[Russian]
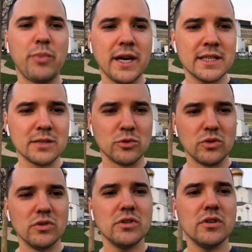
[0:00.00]

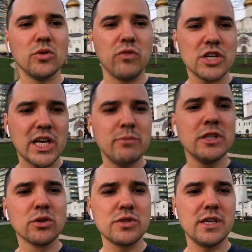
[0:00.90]
Поэтому,
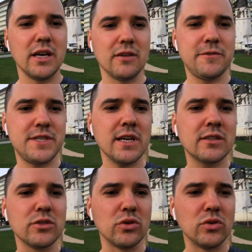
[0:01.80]
уважаемые друзья, все,
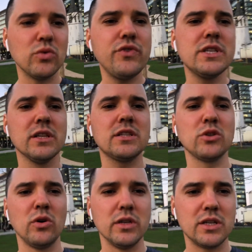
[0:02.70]
кто увидел этот
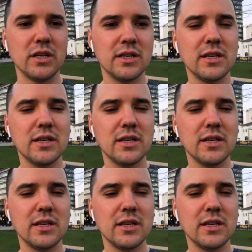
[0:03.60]
ролик,